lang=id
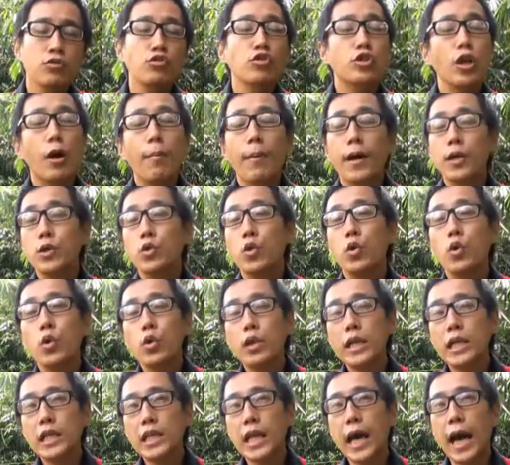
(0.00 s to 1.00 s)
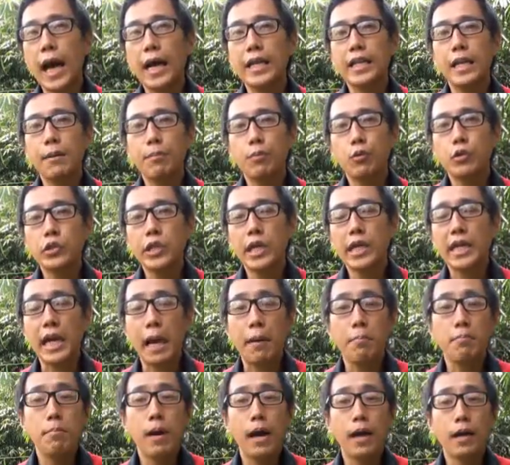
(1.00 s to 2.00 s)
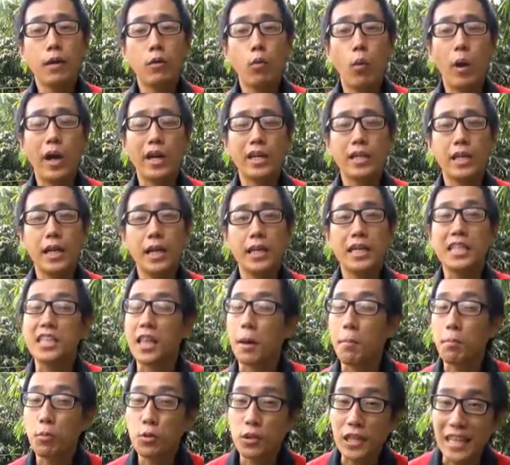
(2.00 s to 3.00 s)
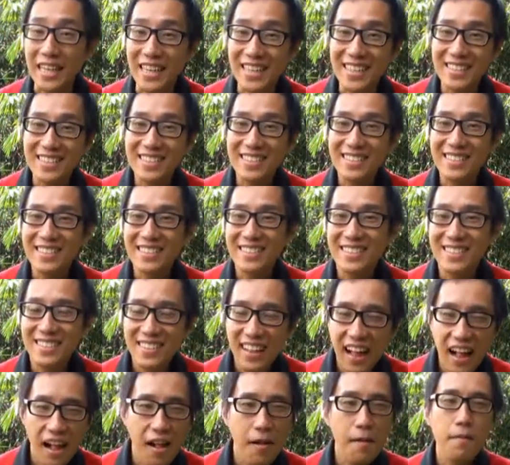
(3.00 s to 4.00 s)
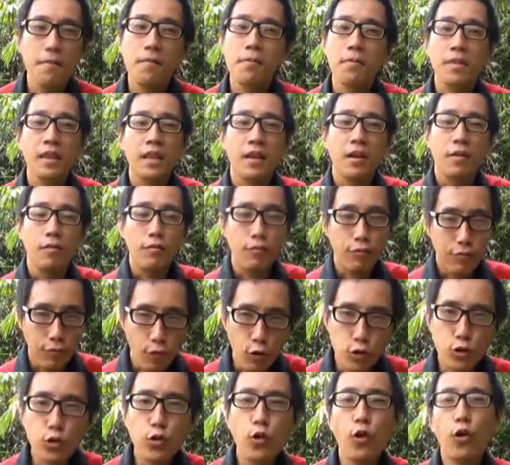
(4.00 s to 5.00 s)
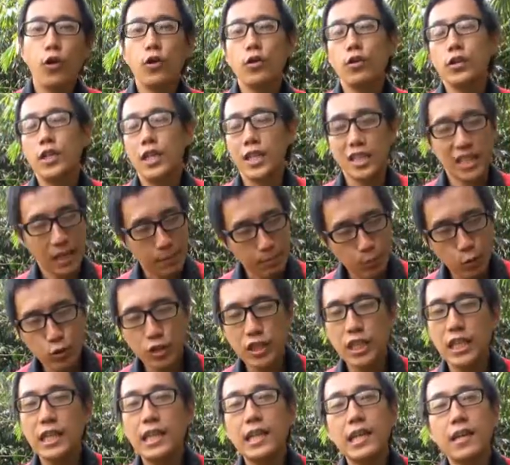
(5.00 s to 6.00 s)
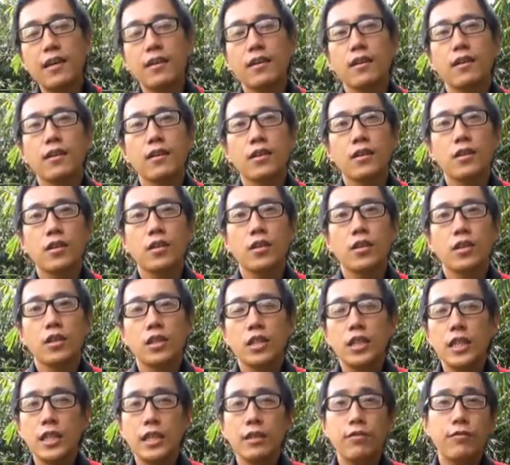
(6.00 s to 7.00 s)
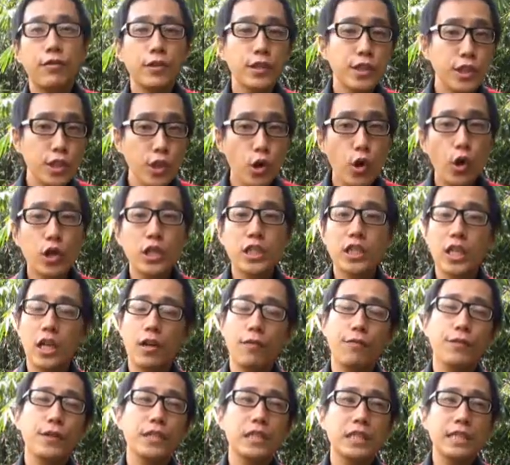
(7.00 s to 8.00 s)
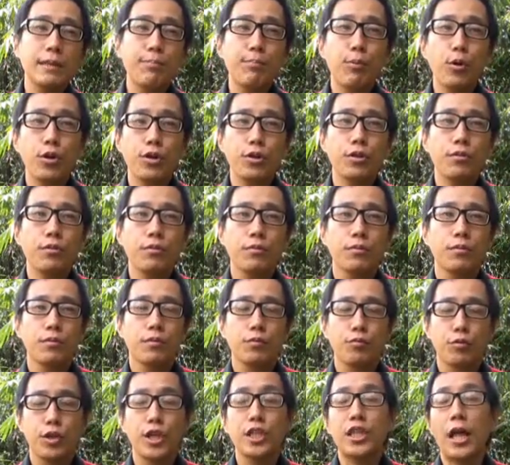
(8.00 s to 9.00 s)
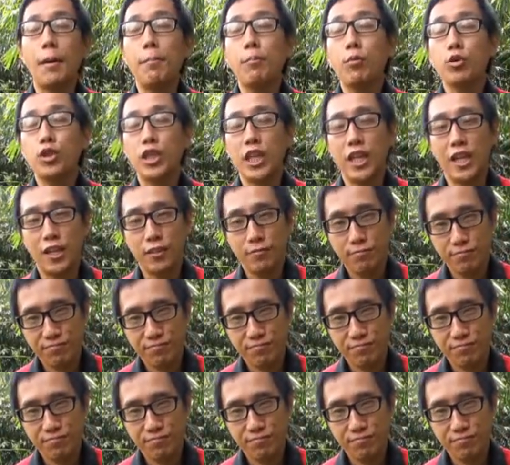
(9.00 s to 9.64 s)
zaman dulu kita hanya punya gambar warna hitam putih. Foto hitam putih, di video, di televisi pun hitam putih.